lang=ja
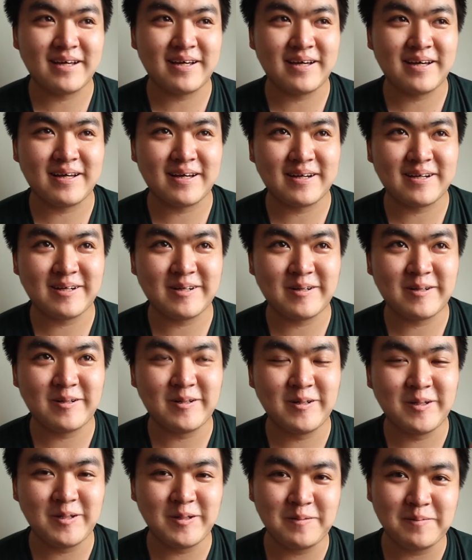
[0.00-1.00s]
えー、
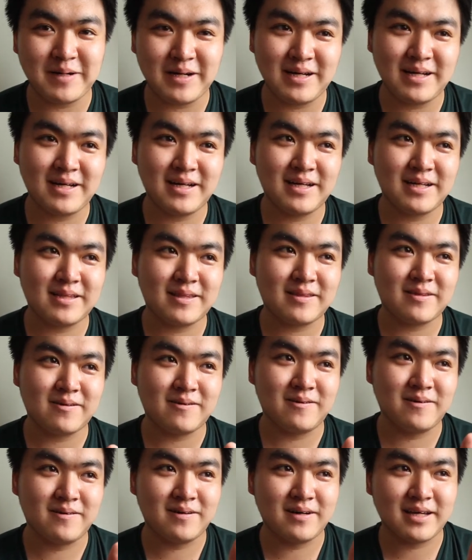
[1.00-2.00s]
車
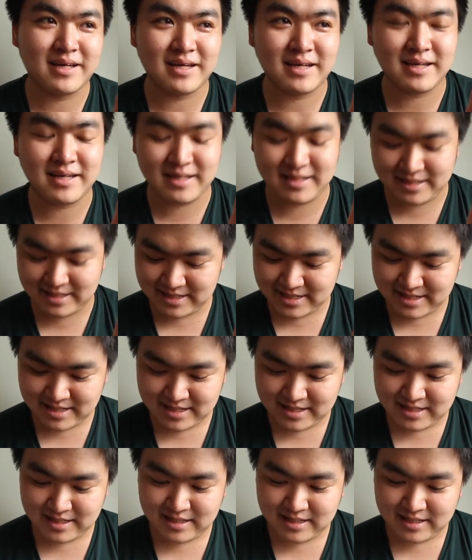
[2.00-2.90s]
と、えー